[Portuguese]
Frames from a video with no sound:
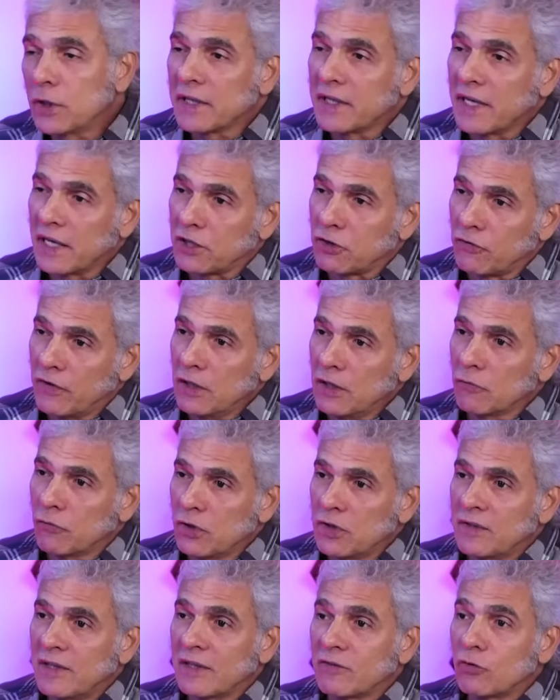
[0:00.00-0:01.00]
das vezes, eu vou
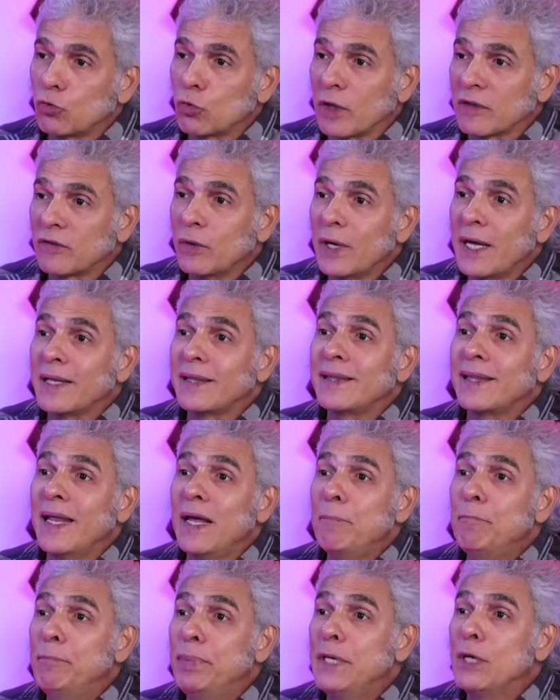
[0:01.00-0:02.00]
dizer, a situação é até
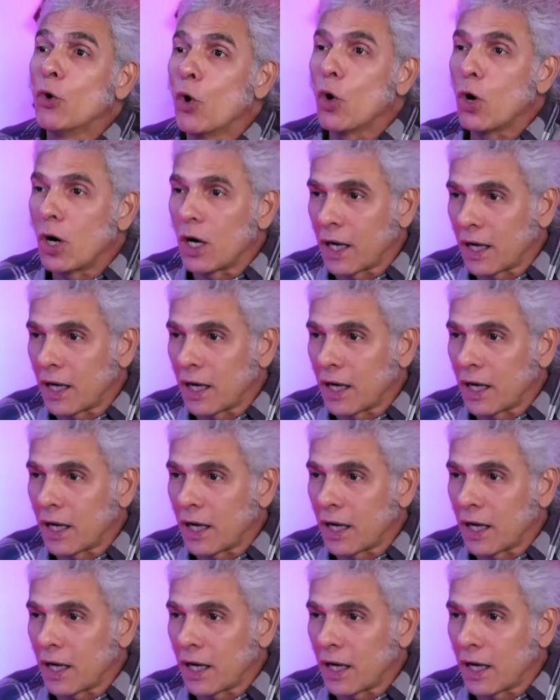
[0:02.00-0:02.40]
pior.